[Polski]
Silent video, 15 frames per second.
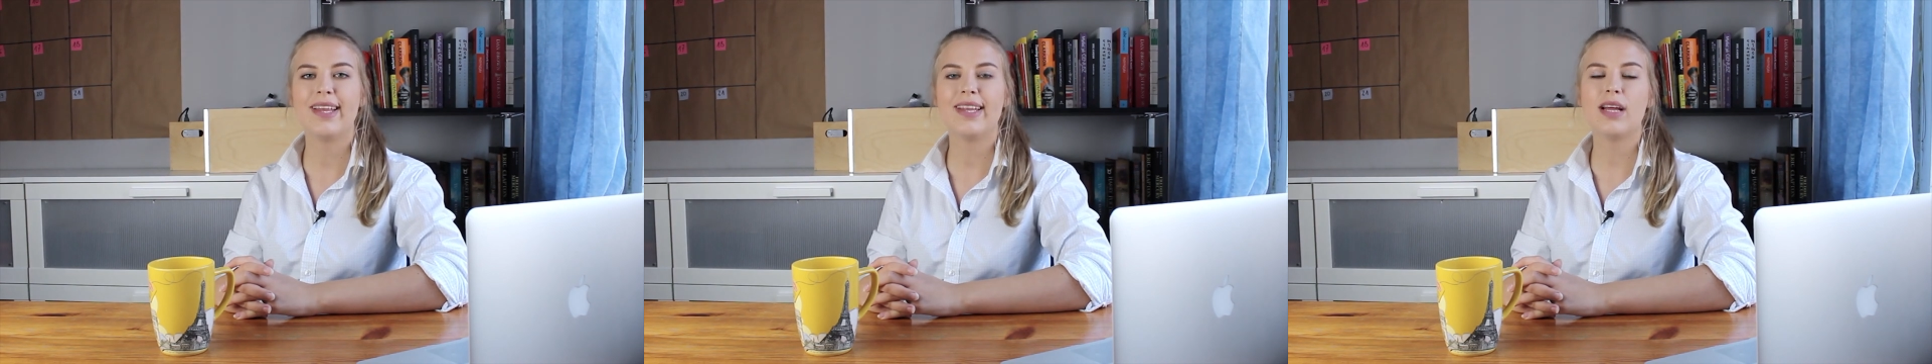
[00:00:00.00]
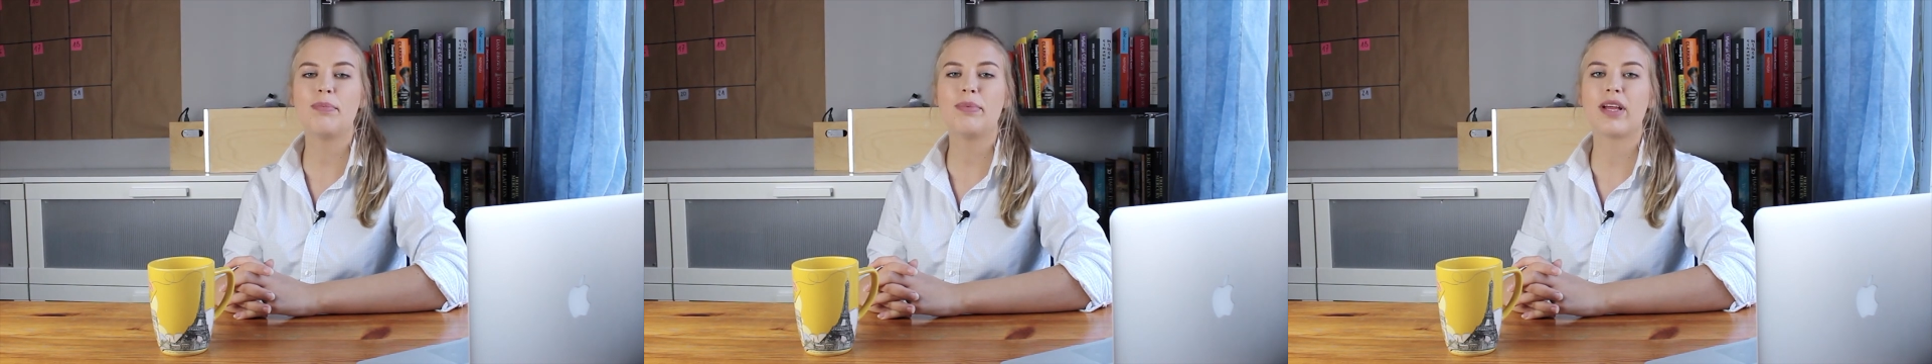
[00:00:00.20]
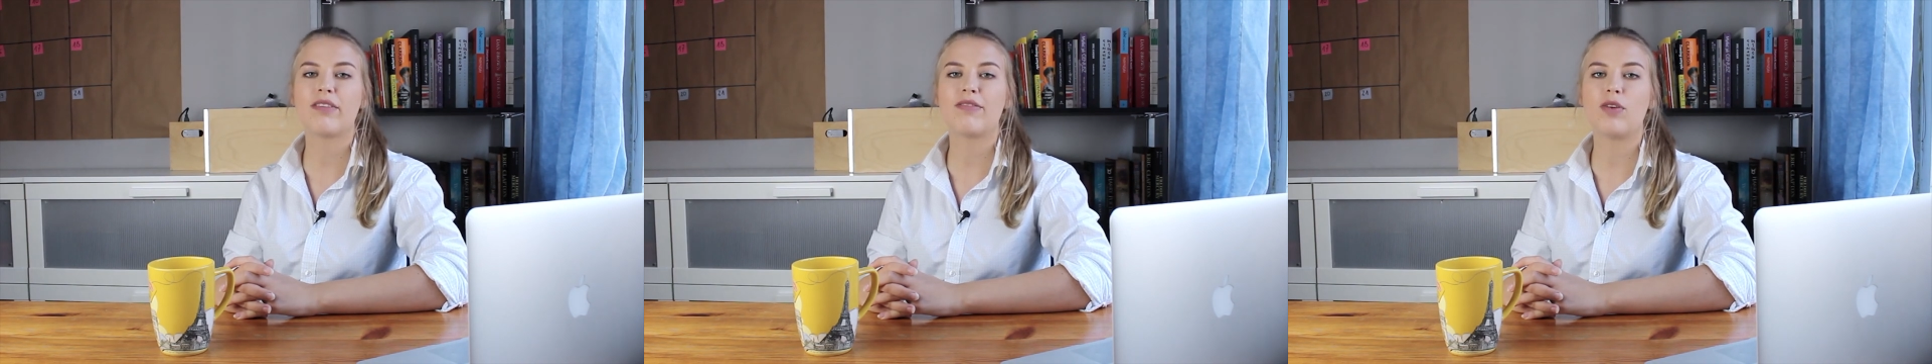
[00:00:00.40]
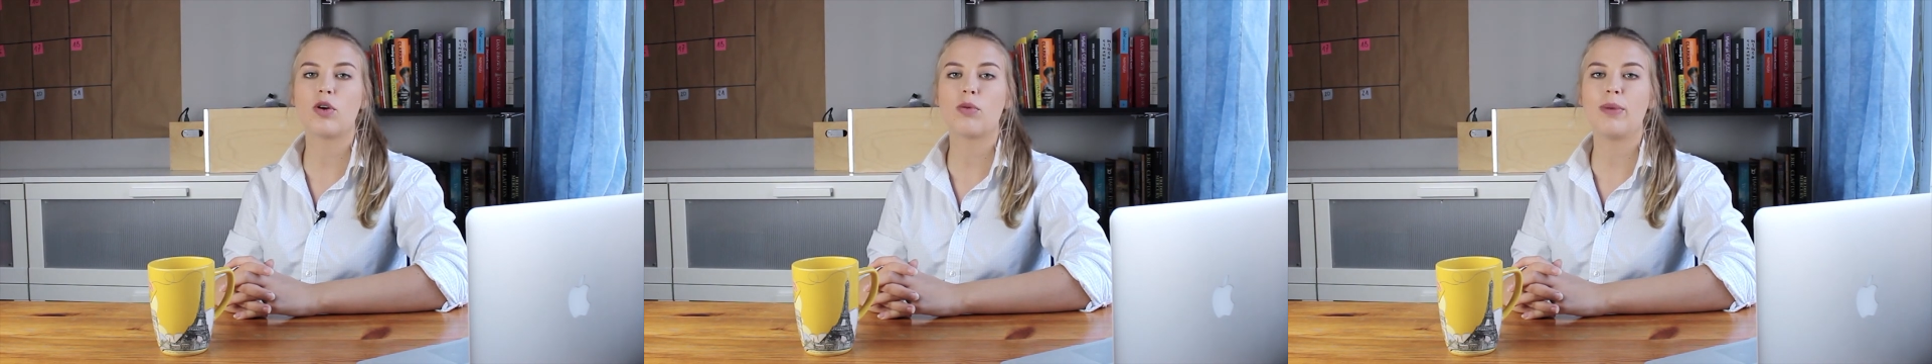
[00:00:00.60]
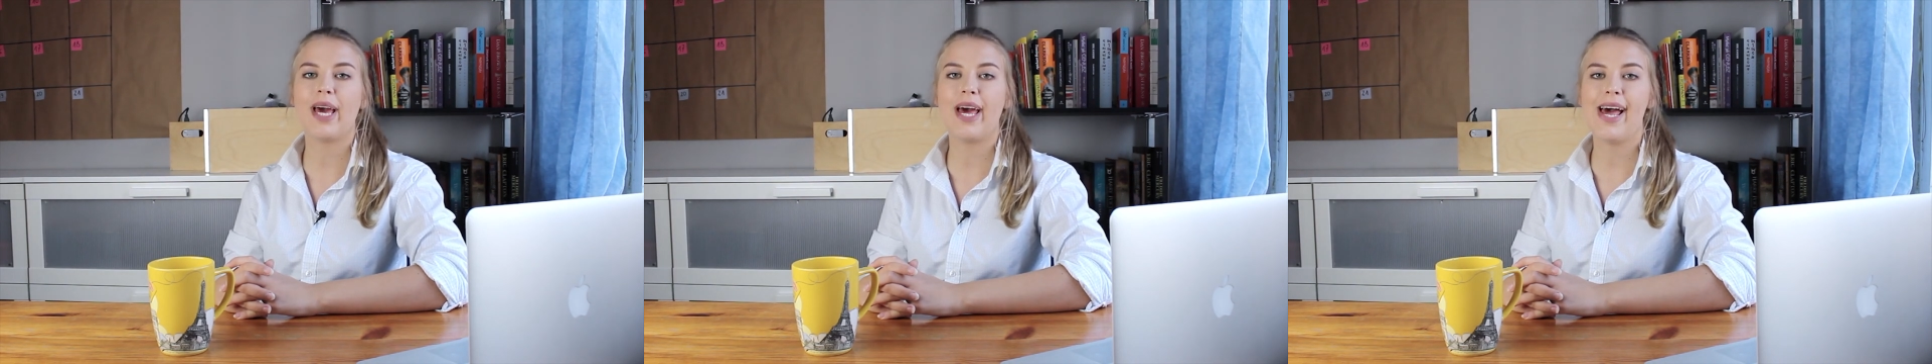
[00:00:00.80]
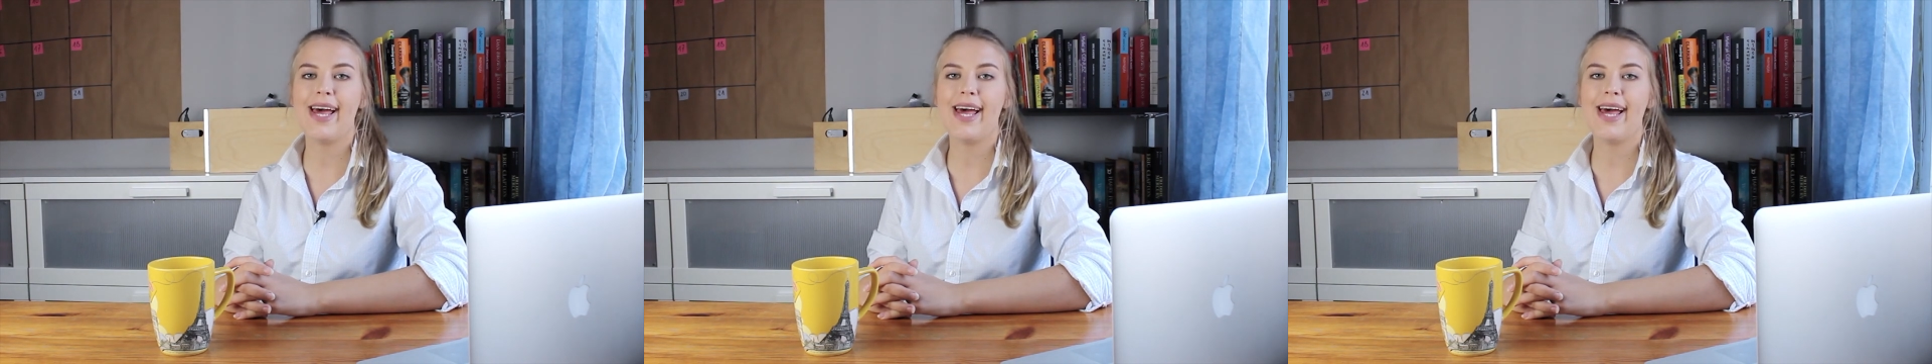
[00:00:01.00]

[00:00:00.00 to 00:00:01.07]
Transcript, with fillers: na platformie